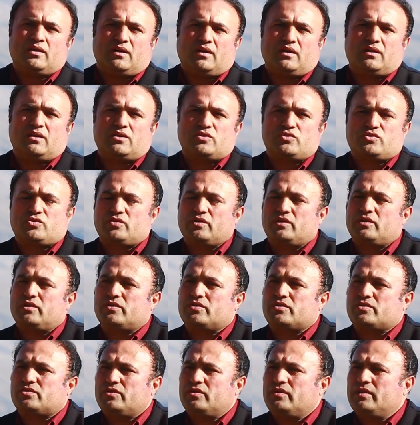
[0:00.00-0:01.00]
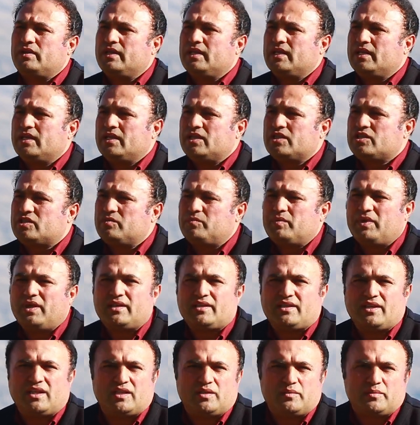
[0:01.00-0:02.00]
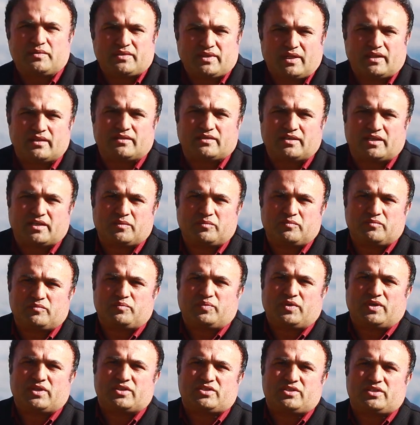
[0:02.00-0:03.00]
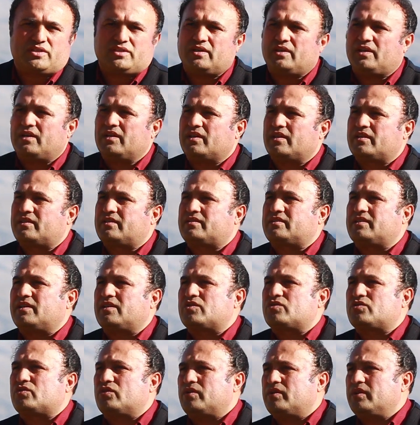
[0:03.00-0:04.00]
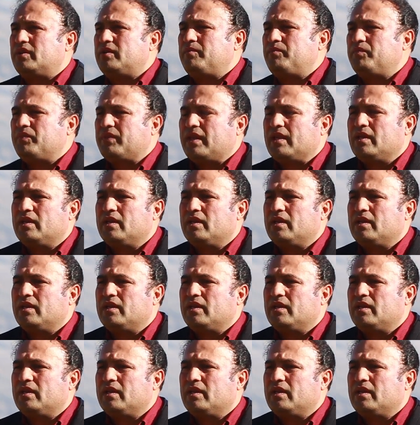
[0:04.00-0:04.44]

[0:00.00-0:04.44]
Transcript: Allah'a şükürler olsun. Şimdi ben kendimi tanıtayım parçayı anlattıktan sonra.